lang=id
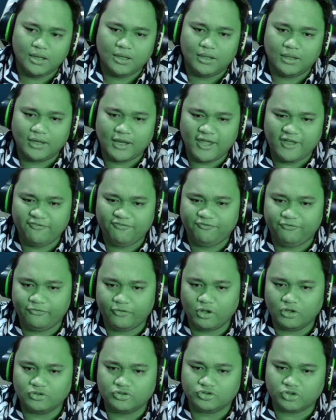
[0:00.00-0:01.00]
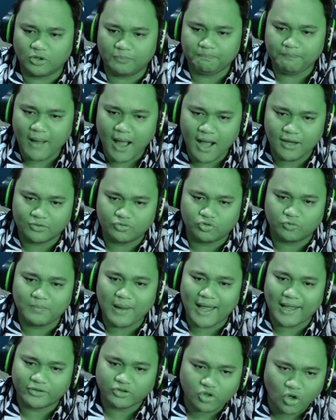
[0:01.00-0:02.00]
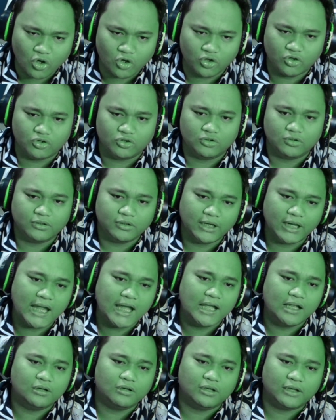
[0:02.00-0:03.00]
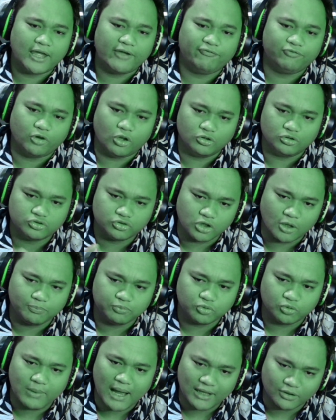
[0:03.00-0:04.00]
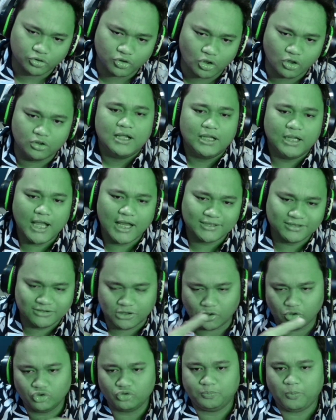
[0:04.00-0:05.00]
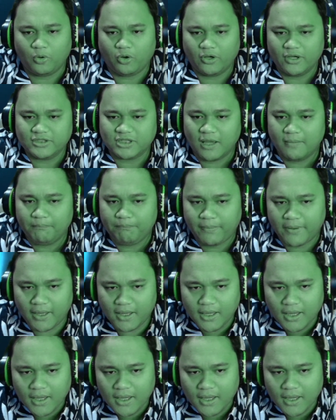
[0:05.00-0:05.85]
live nonstop bang Subaton, ya live nonstop Subaton, gas terus pokoknya sampai